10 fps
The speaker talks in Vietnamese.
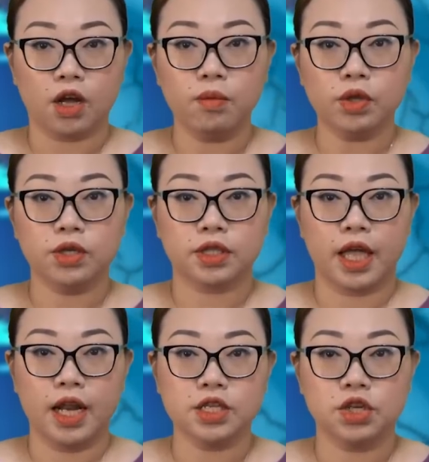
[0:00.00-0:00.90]
Có một thực
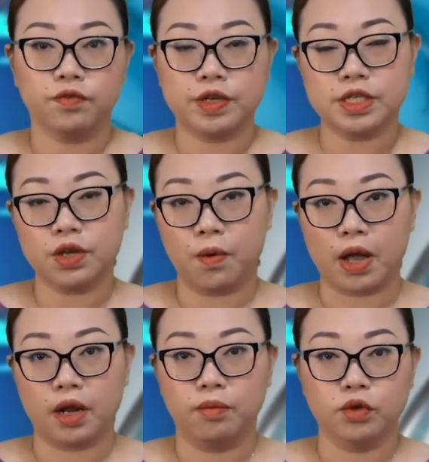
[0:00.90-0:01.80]
tế là chi phí sinh
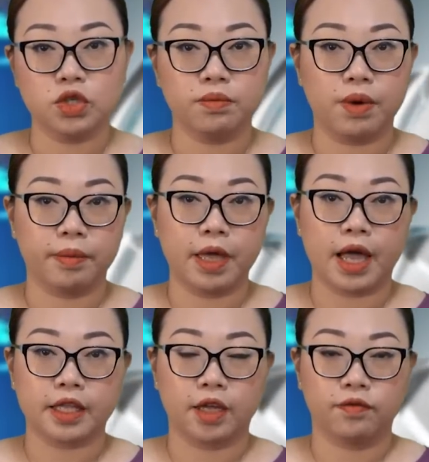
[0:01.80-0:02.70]
hoạt ở
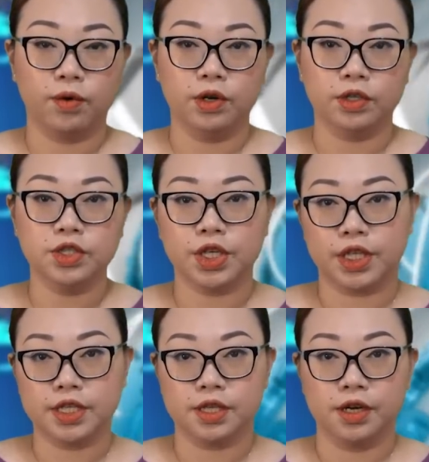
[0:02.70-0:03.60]
172 thành phố lớn trên
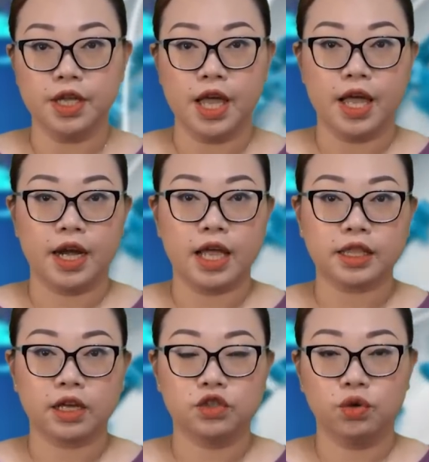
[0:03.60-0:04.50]
thế giới đã
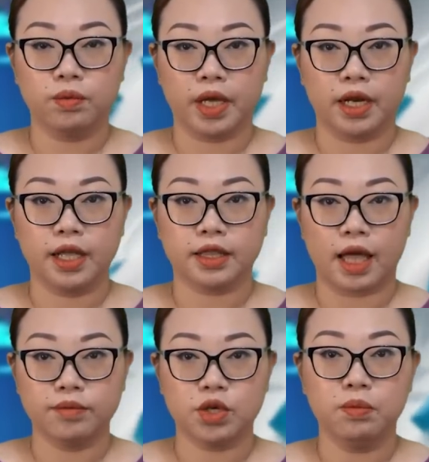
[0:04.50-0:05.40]
tăng trung bình lên
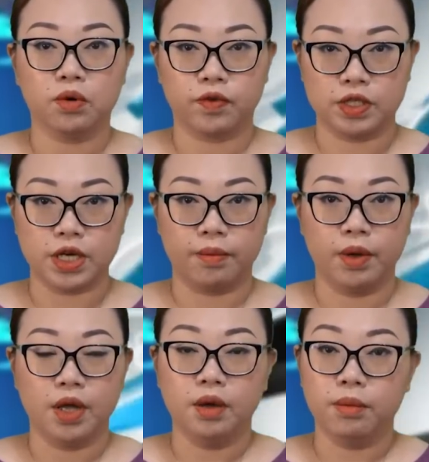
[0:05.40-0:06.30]
8.1%,
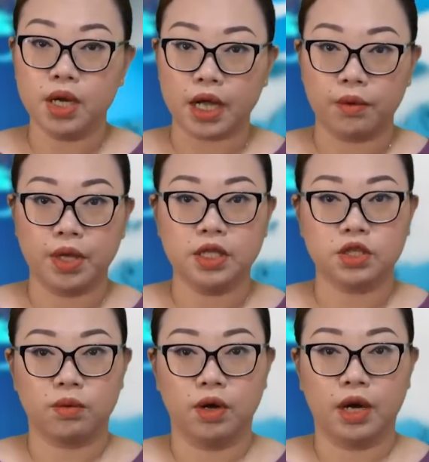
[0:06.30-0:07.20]
mức cao nhất
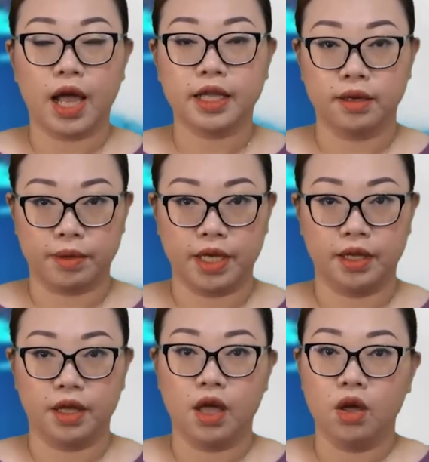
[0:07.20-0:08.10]
trong hơn hai thập
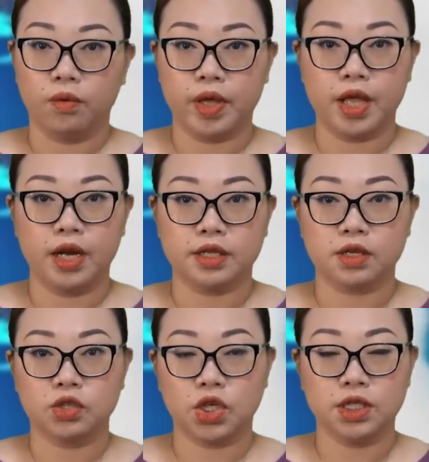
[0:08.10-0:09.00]
kỷ. Nguyên nhân là
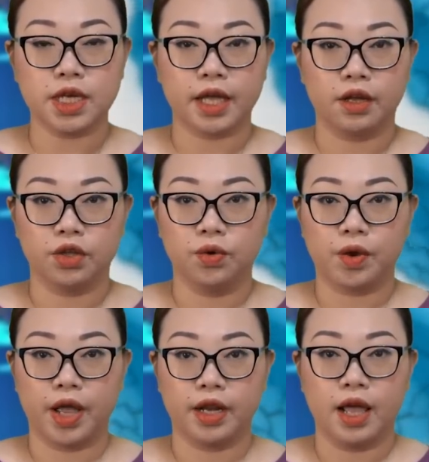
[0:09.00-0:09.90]
do chiến tranh ở
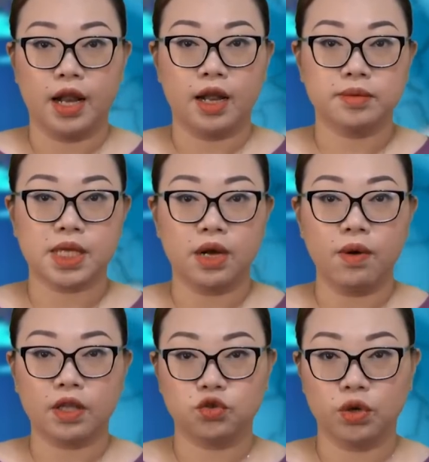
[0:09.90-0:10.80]
Ukraine làm gián
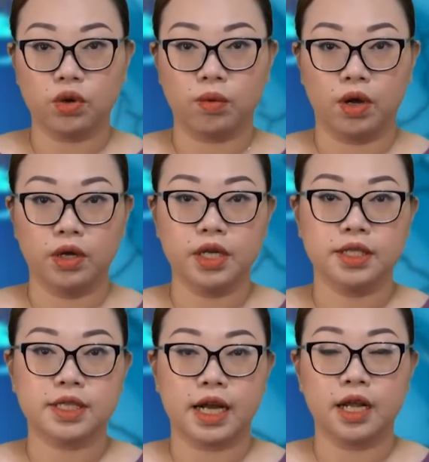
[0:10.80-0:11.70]
đoạn chuỗi cung ứng
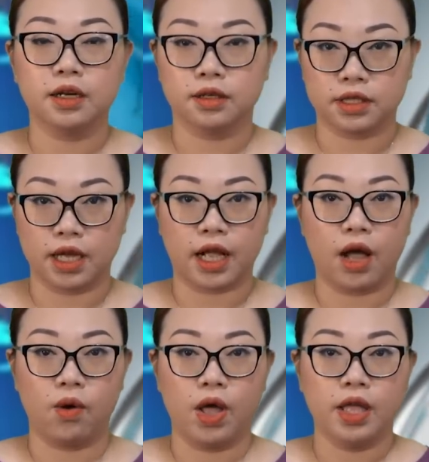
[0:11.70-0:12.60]
khiến giá năng lượng tăng
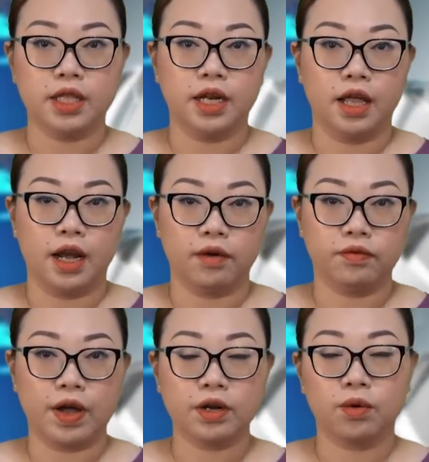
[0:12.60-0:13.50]
cao, tỷ lệ lạm
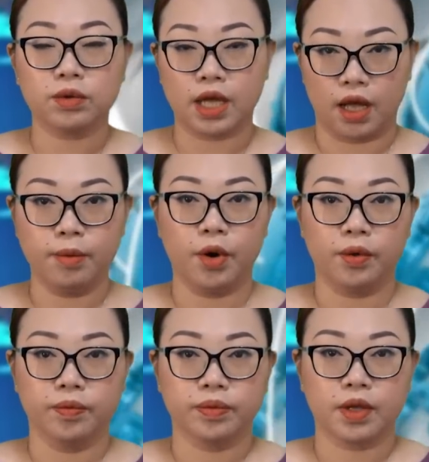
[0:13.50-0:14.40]
phát cũng tăng gấp đôi.